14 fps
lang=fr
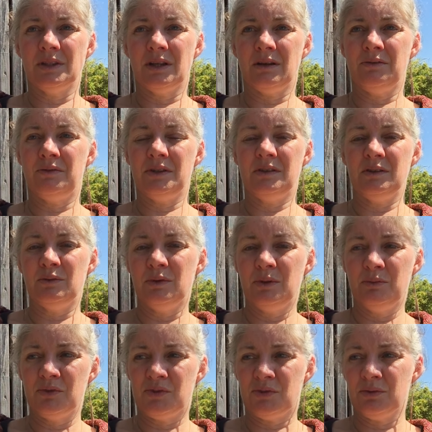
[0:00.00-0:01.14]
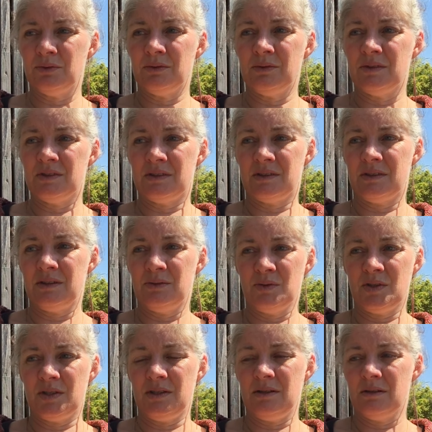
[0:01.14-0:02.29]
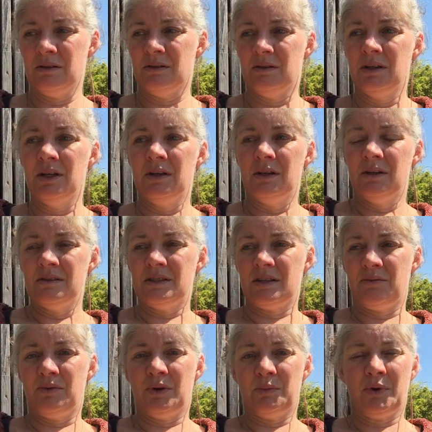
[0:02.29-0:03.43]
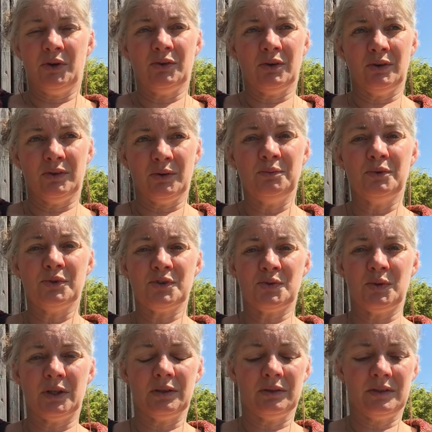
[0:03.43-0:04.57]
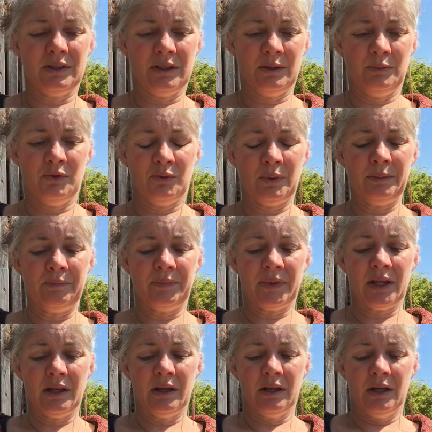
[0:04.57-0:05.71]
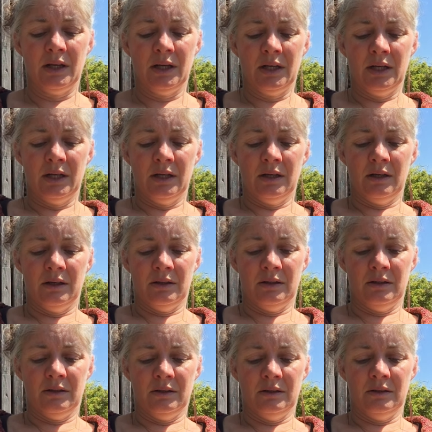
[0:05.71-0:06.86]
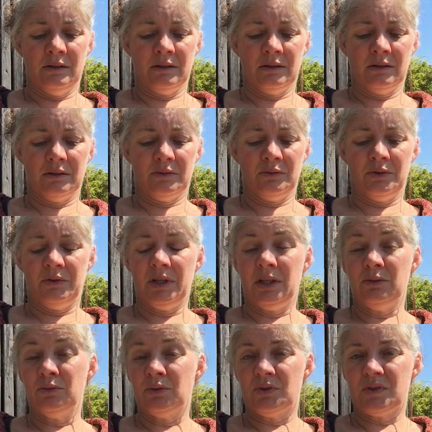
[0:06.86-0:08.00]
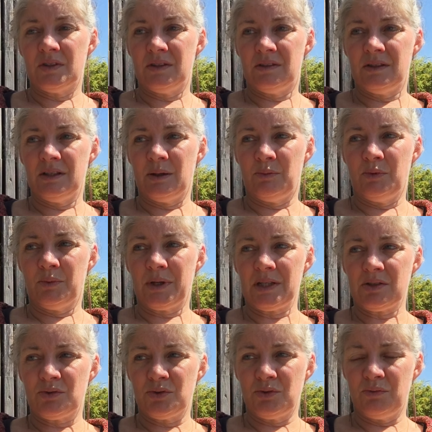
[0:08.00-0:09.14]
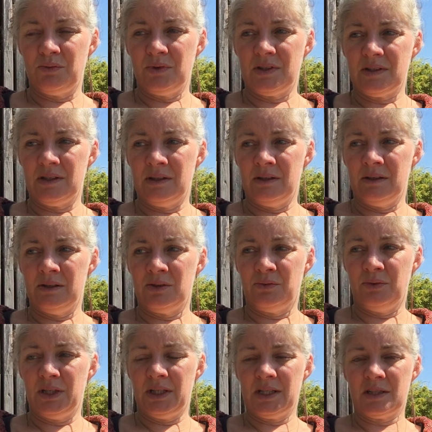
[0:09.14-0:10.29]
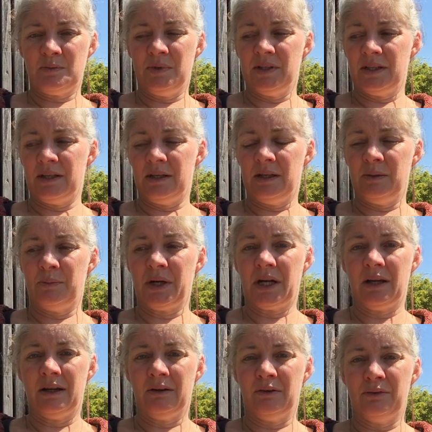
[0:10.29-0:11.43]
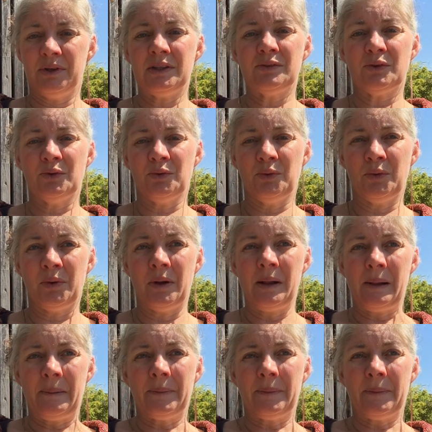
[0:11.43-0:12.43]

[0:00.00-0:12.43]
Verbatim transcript: dans la fatigue ou l'émotion c'est aussi savoir prendre un temps pour soi quand il y en a besoin euh, voilà, donc c'était à peu près ce que je vous ai, je voulais expliquer par là, en fait, que l'on